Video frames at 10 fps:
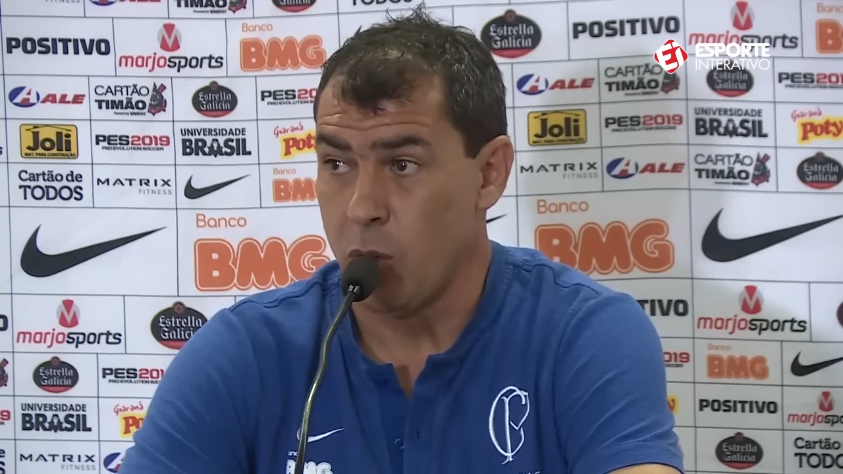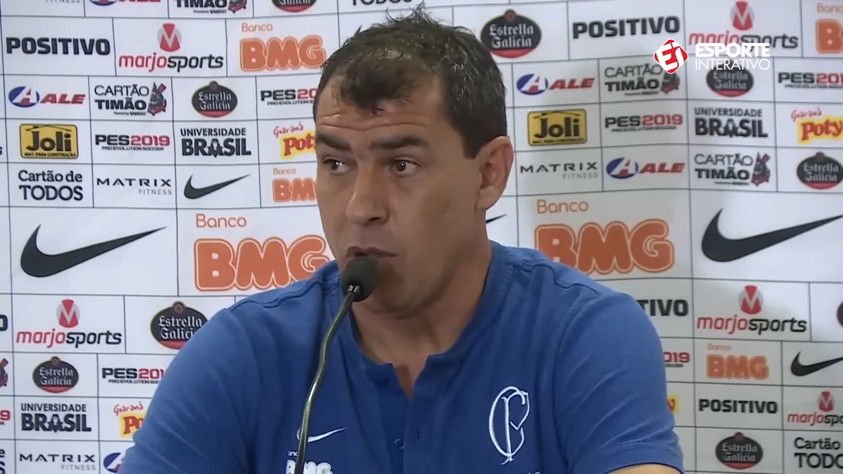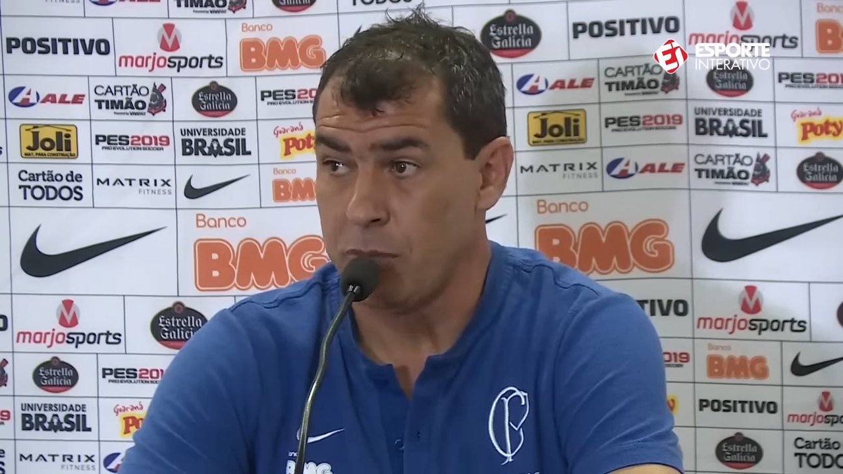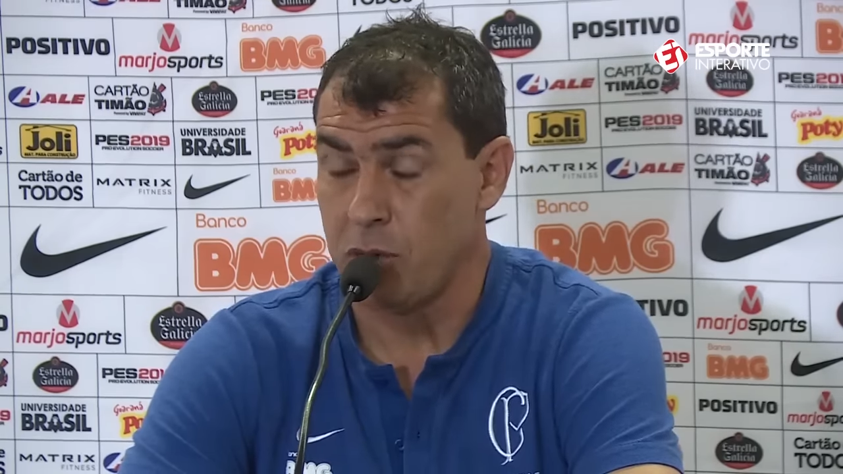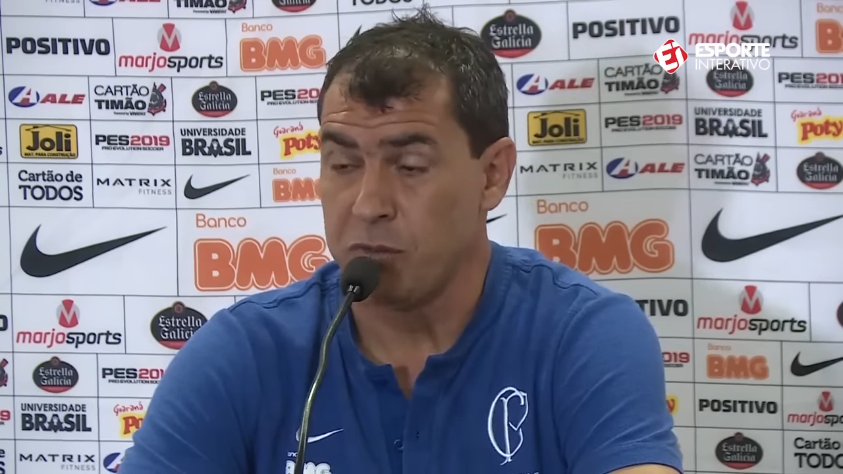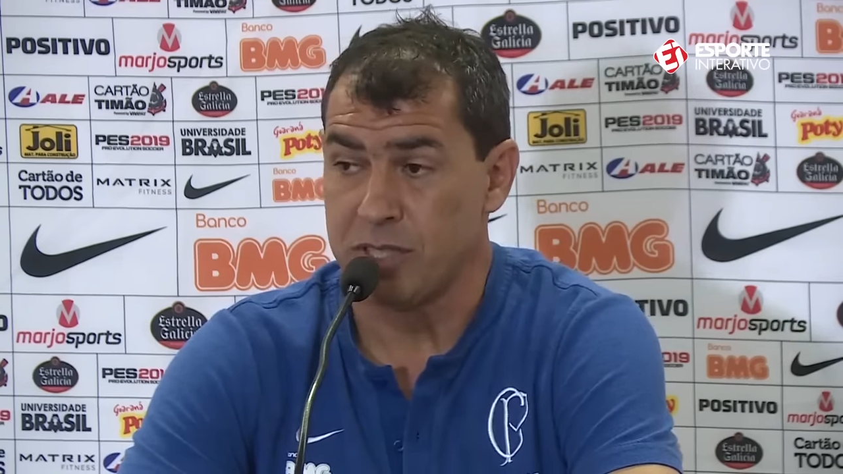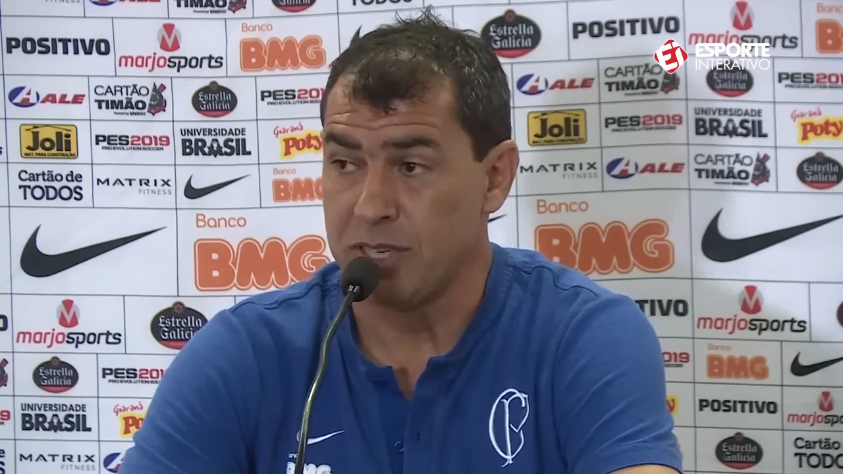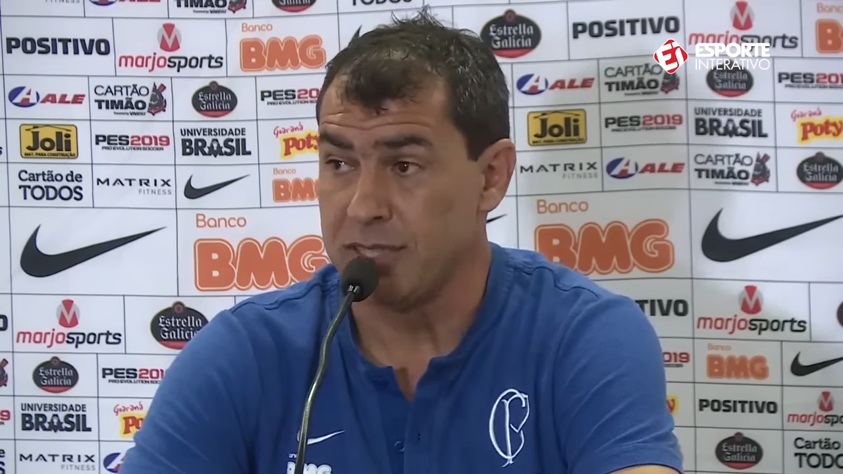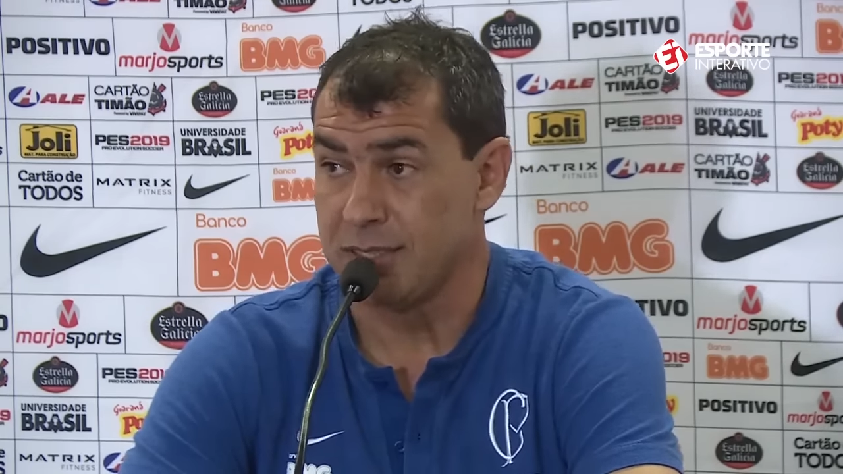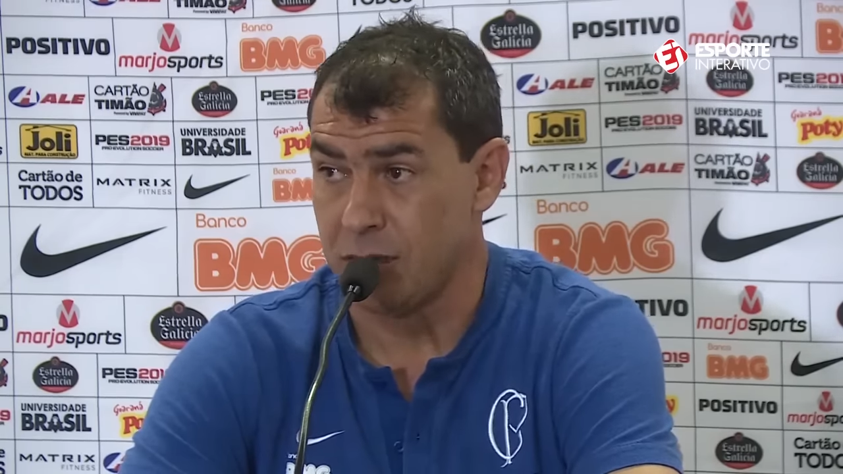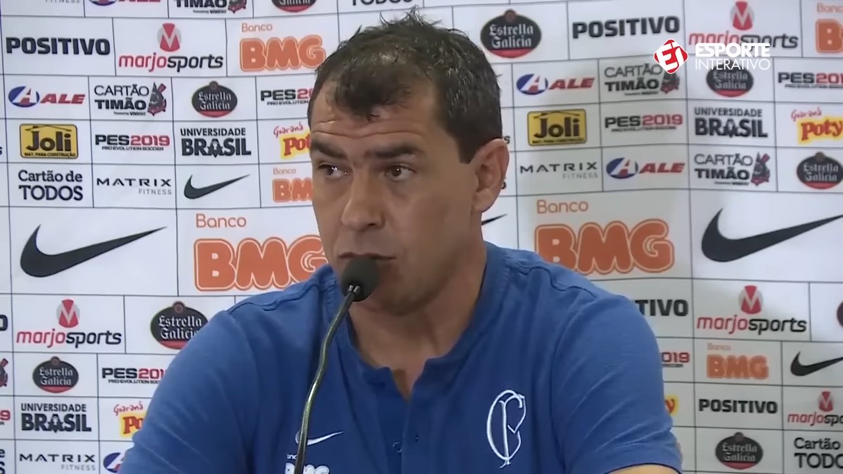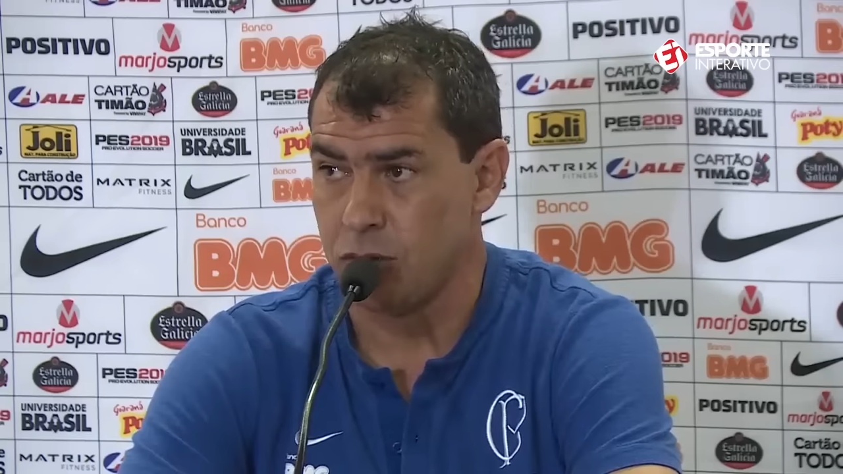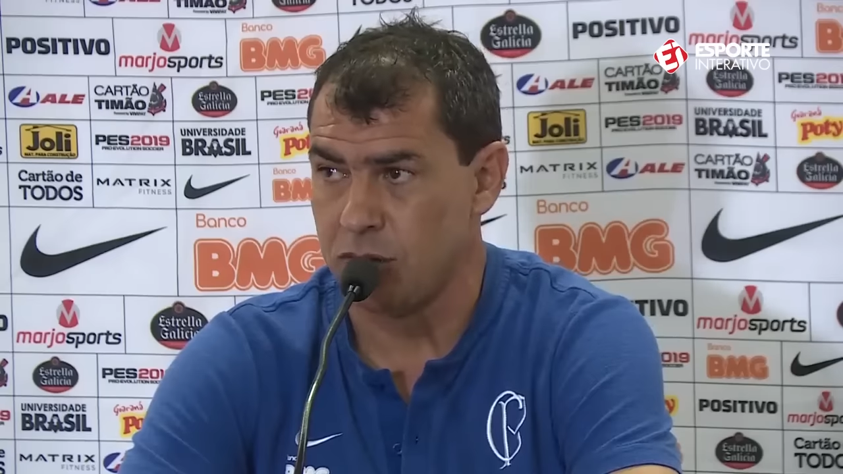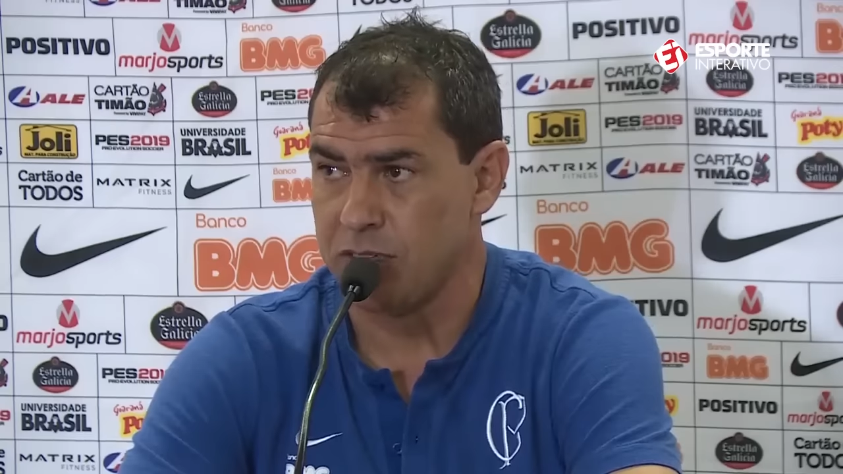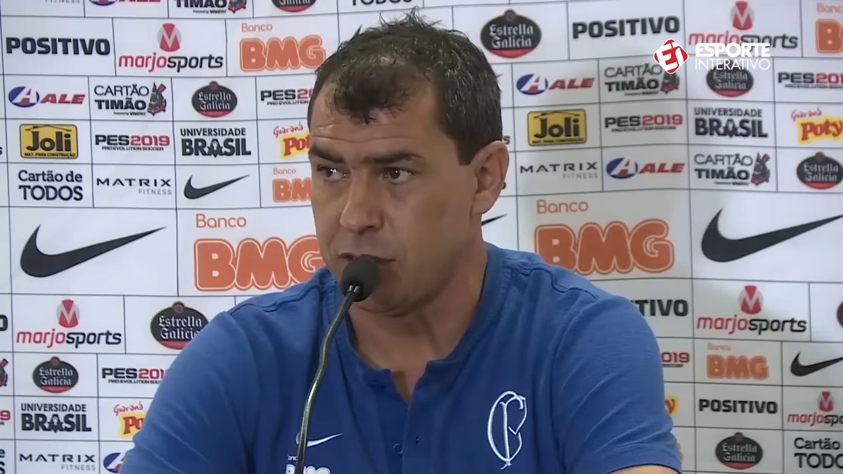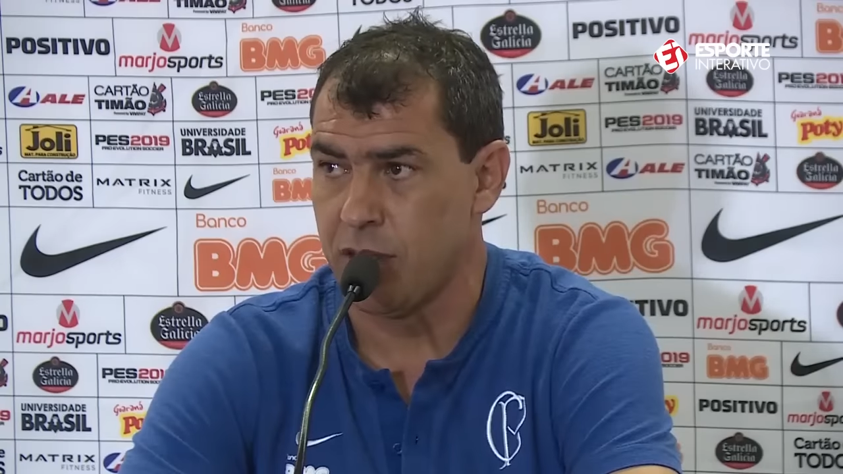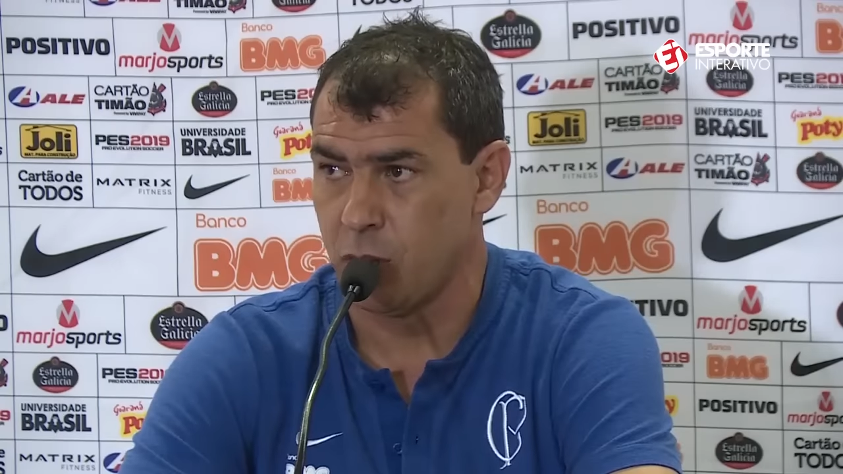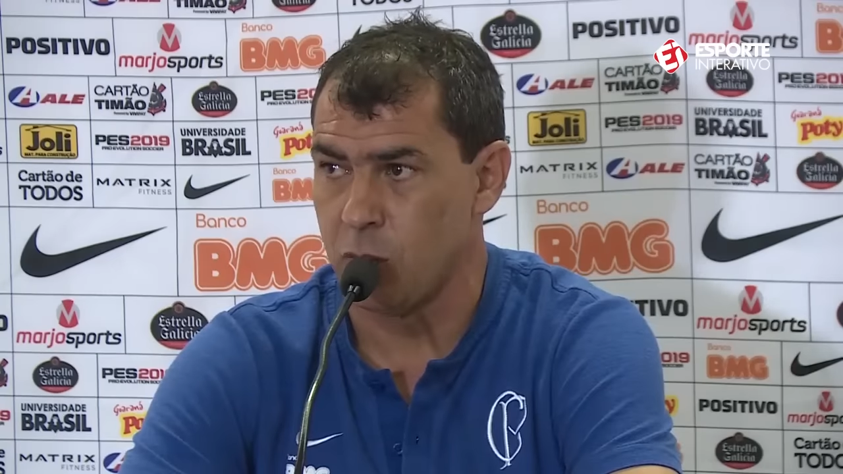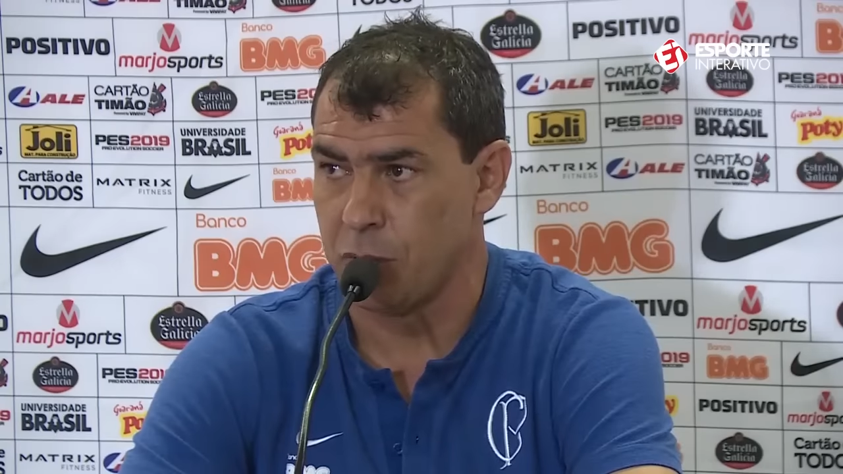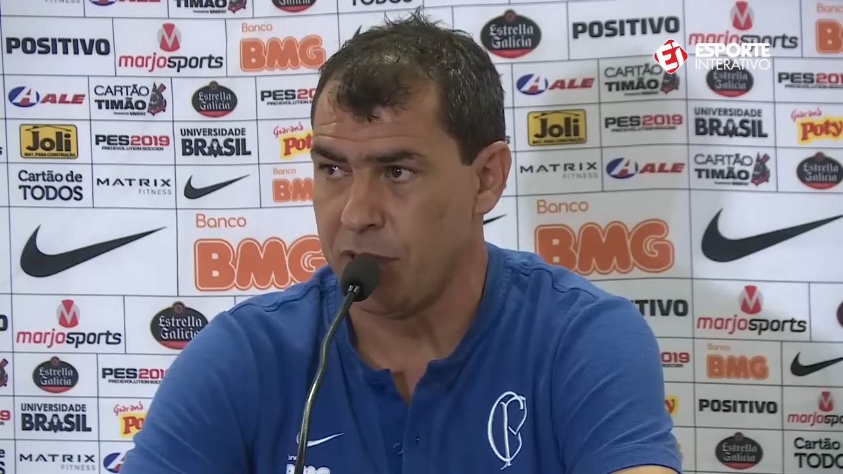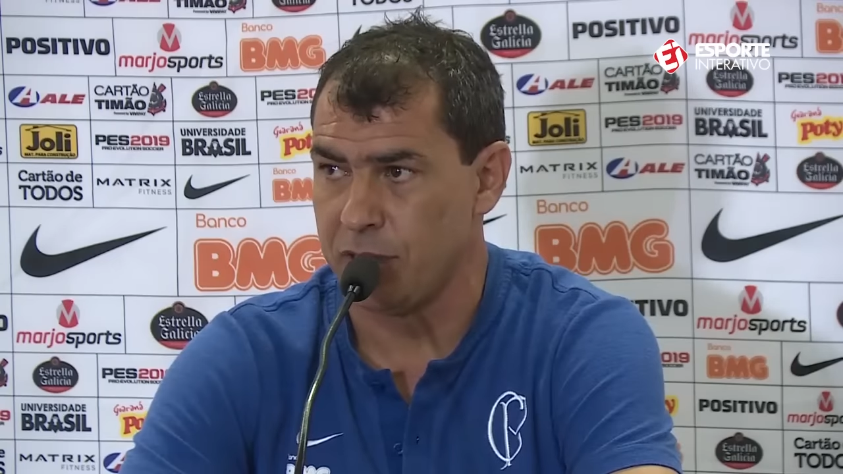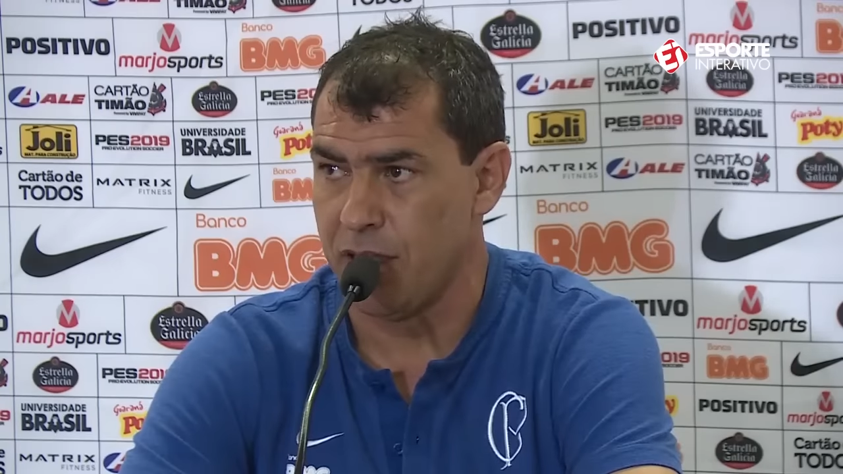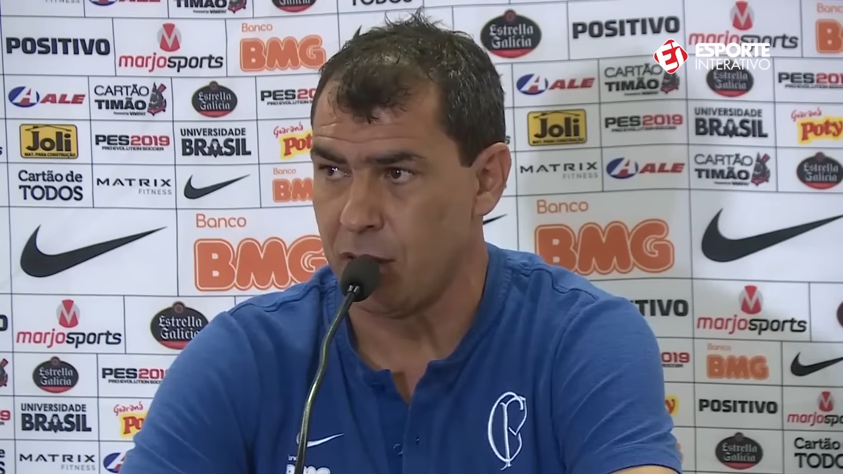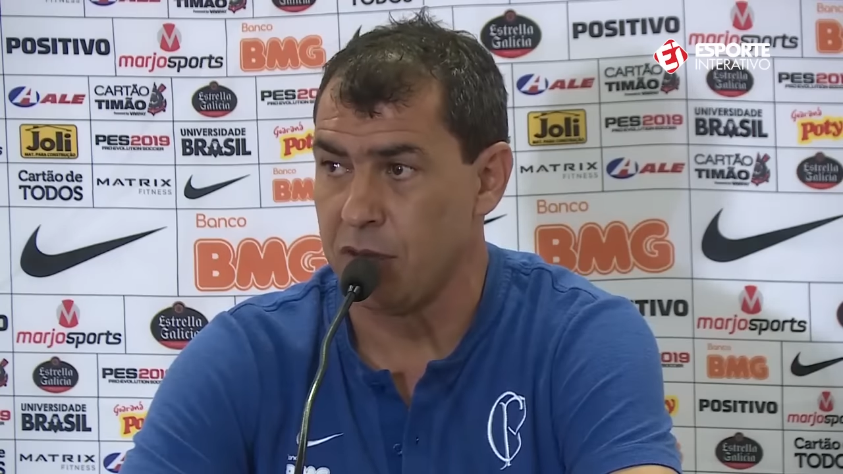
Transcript: meu amigo, fiz questão de ir no vestiário cumprimentá-lo.